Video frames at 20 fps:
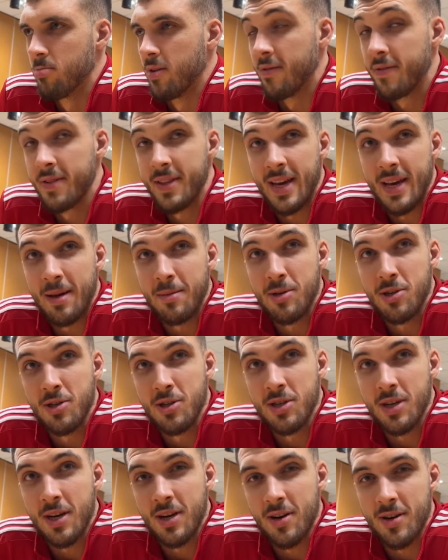Wydaje mi
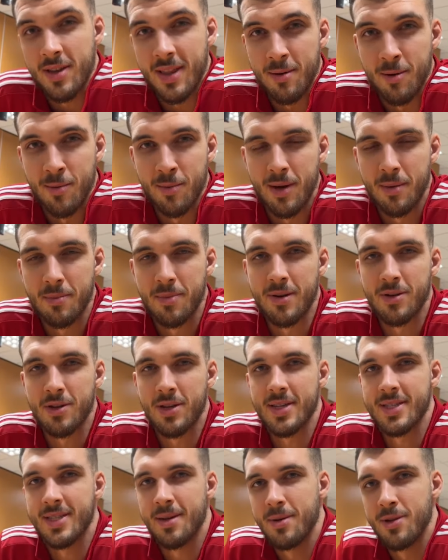się, że rok temu byłem
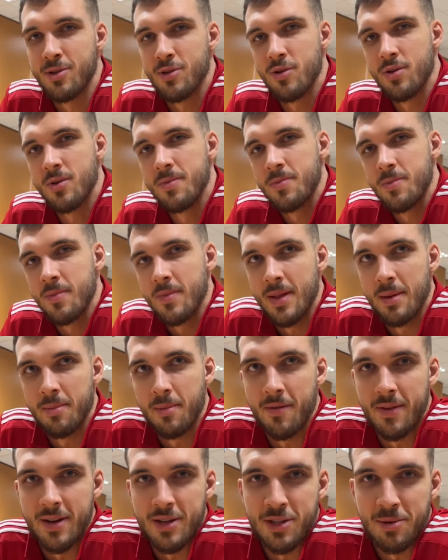pierwszy raz na meczu,
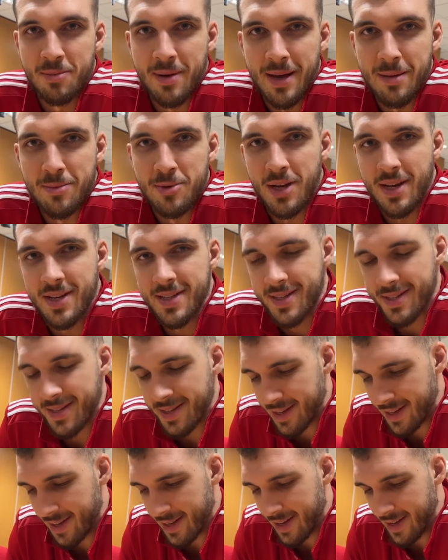bo wreszcie miałem
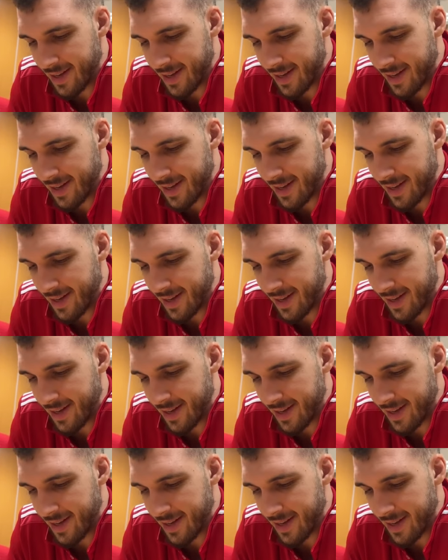czas.